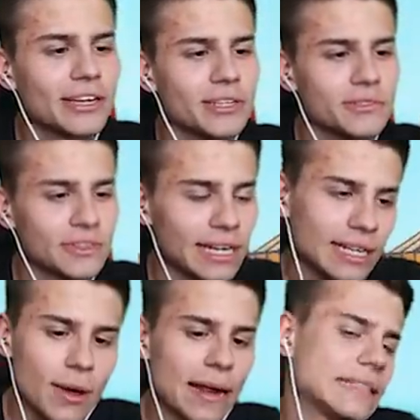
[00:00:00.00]
kryjówka.
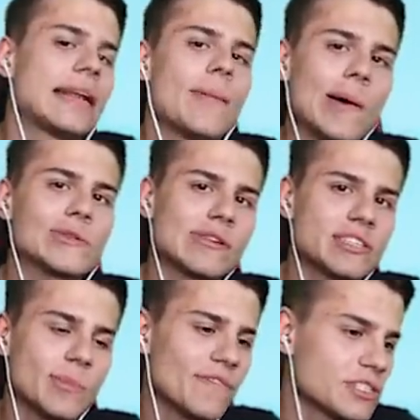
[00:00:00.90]
Dobra, Tremo,
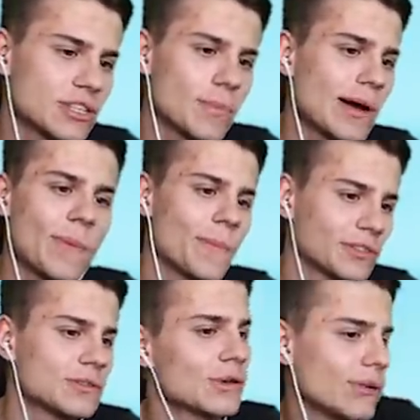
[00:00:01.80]
słuchajcie, mówi, że to była po
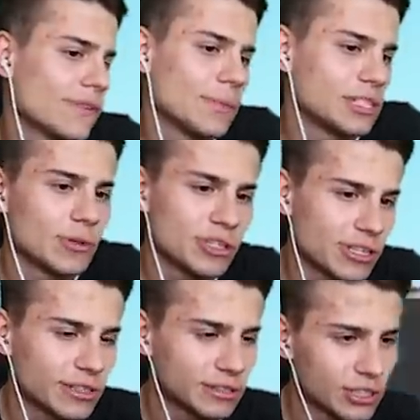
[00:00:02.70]
prostu kryjówka. Myślę, że,
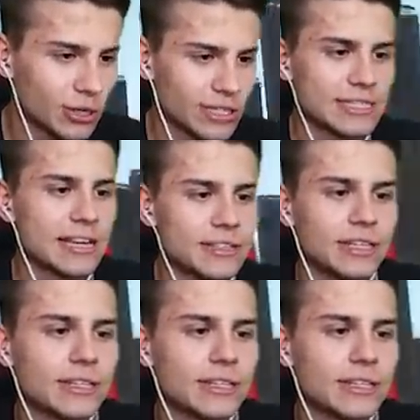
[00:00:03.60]
że go nie znajdę i